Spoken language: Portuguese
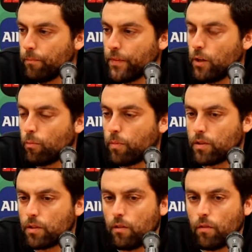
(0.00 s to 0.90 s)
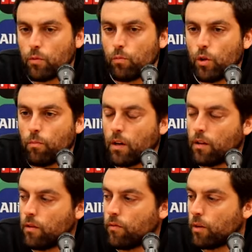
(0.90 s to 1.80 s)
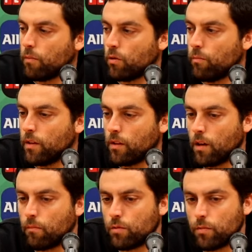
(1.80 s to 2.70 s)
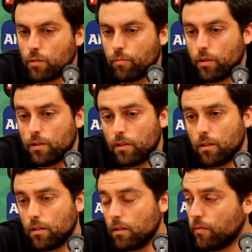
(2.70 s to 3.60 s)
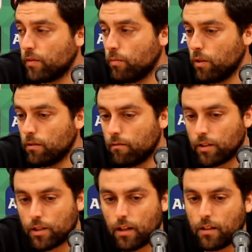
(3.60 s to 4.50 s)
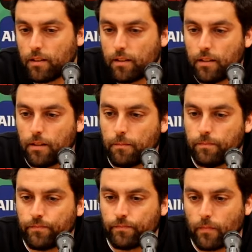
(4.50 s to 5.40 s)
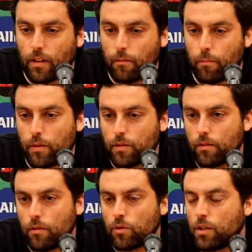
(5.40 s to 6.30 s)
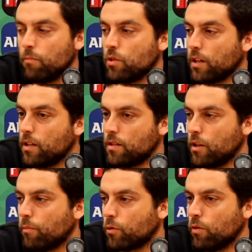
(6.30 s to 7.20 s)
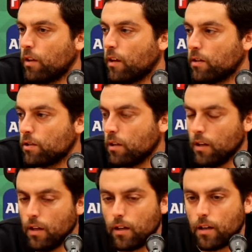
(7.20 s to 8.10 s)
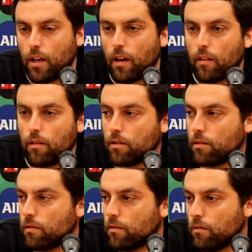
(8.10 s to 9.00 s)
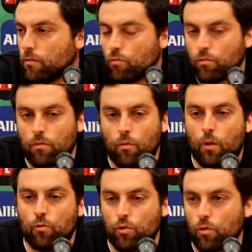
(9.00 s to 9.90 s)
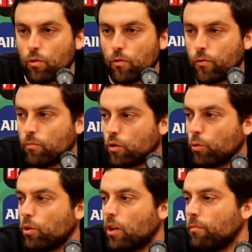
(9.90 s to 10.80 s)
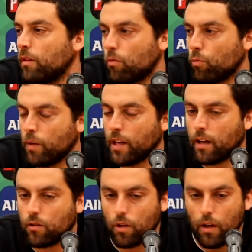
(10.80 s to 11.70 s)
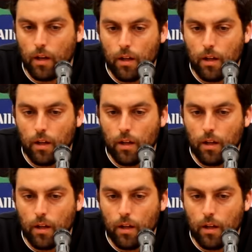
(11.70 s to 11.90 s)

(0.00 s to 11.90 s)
e eu penso que tivemos muito mérito na forma como entramos, mas depois é, é futebol, lá está. Um, penso que não saímos daqui sem oportunidades criadas, não, não é um jogo onde fomos totalmente dominados.